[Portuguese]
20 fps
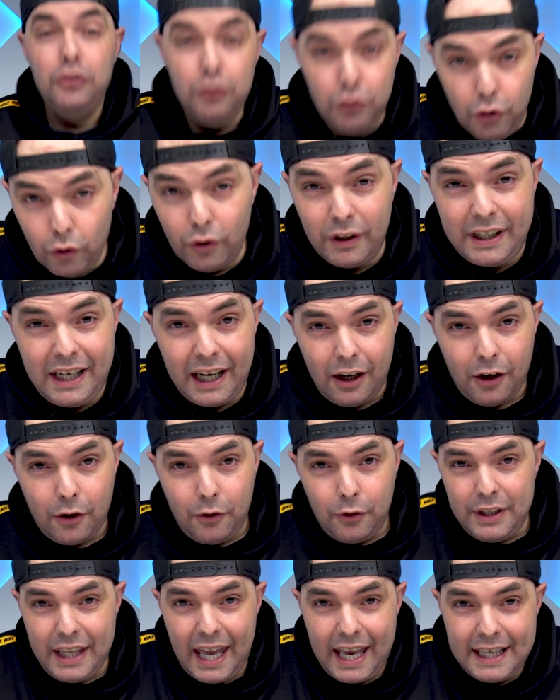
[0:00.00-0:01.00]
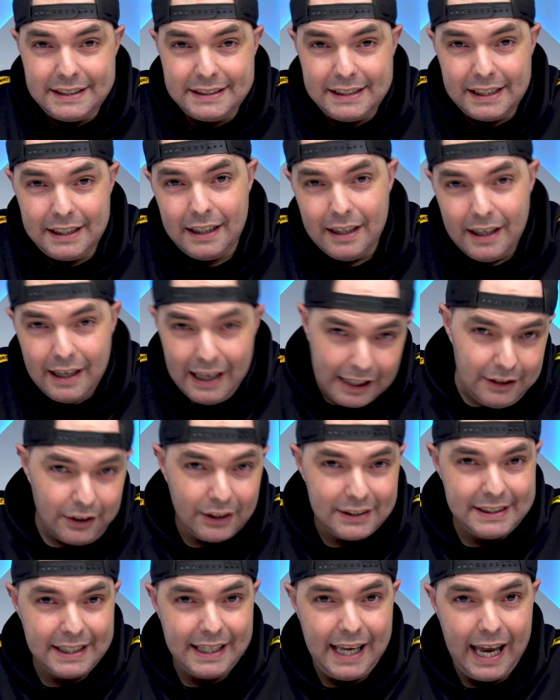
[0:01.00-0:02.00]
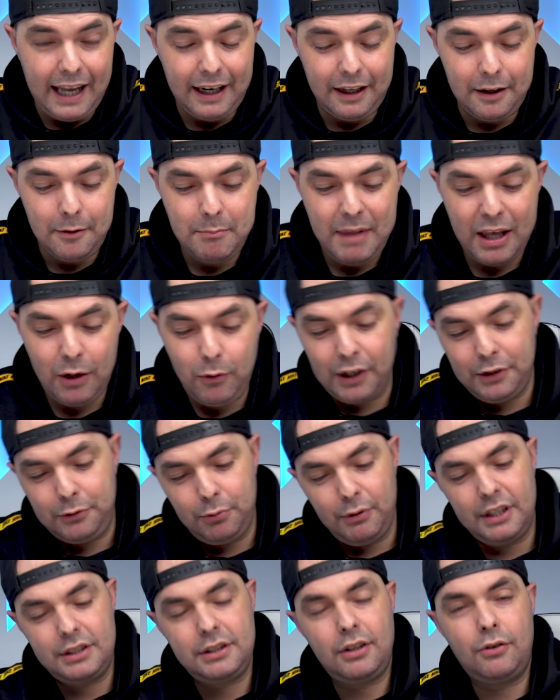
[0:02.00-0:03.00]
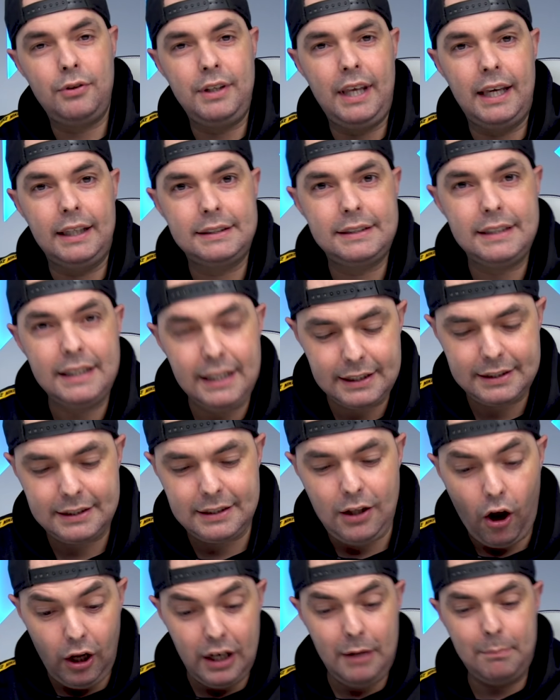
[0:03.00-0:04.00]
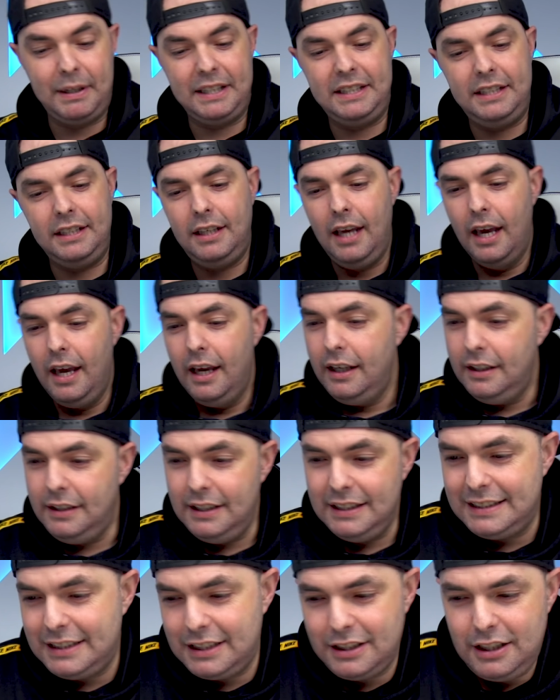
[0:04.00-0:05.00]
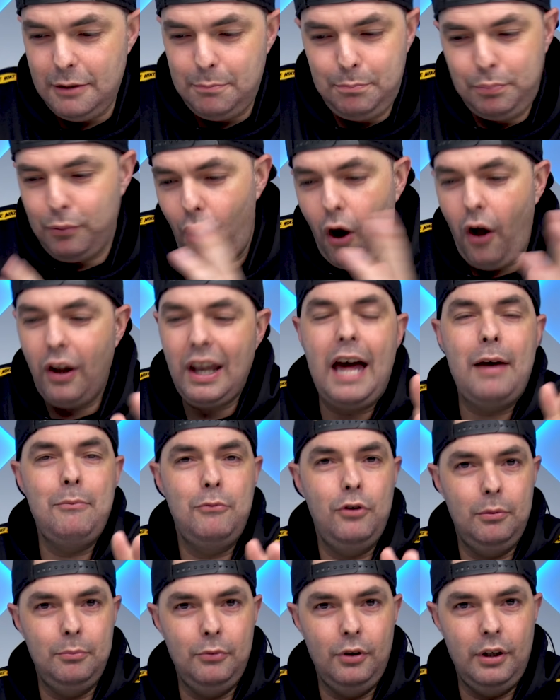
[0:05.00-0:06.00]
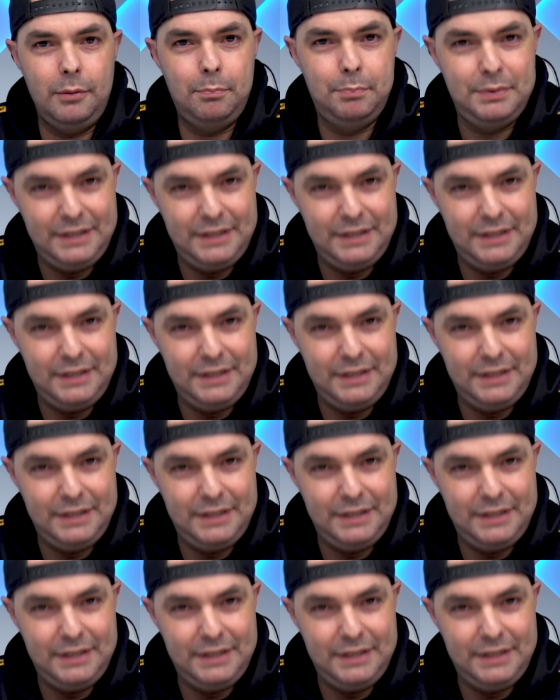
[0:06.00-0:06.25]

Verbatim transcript: nunca reconhecem a nossa cara, enquanto este reconhece. Este olha para ti e dizes tipo: Olá, meu amor.